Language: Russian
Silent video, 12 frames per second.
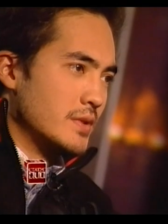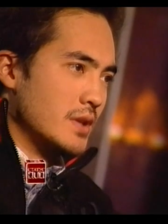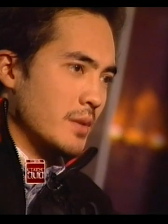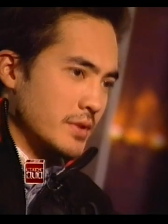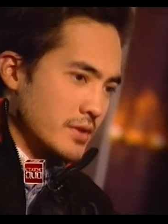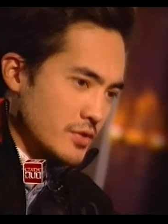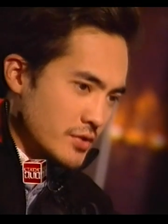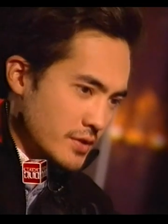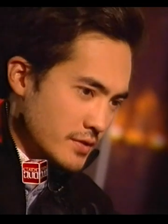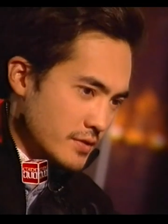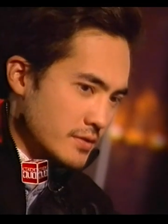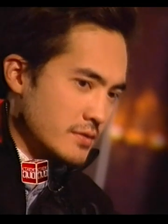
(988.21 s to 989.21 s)
Там надо
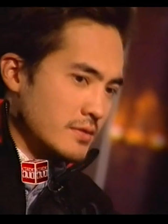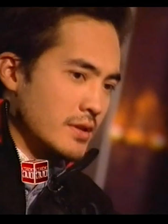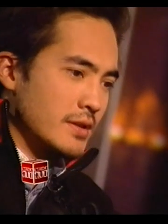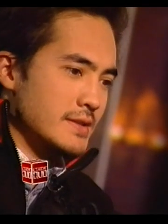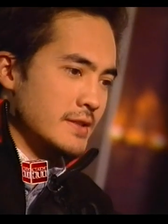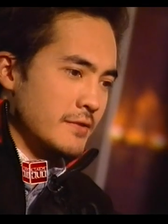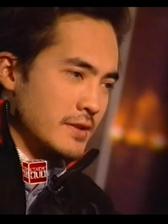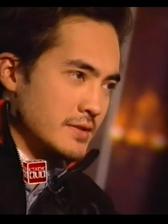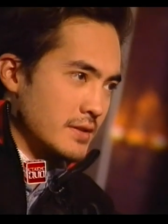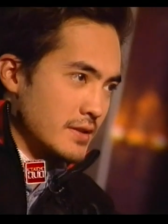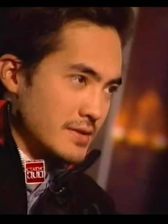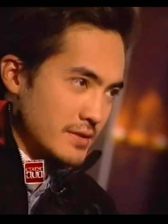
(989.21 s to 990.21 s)
жить, надо
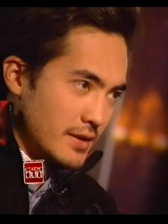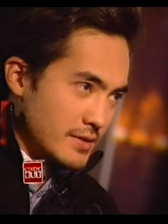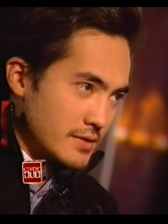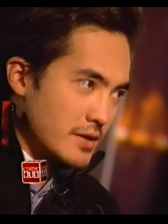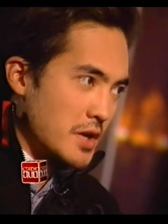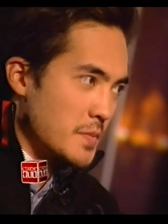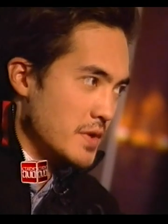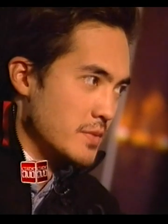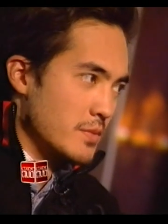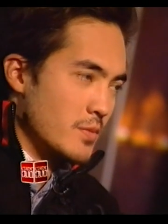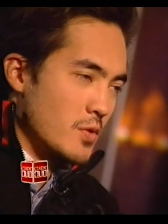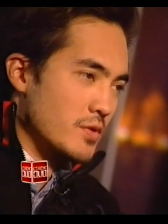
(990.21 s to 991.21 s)
основательно остаться, как
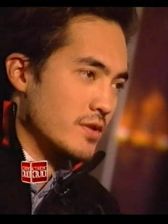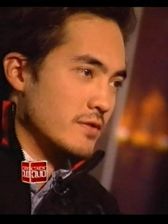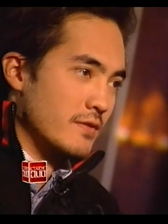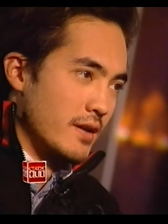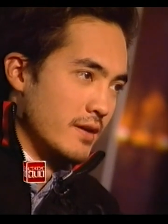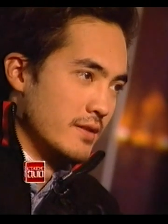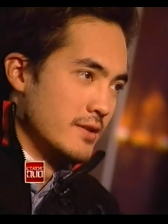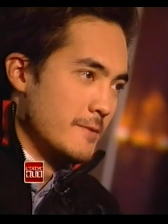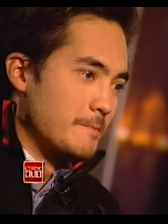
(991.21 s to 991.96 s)
минимум года два,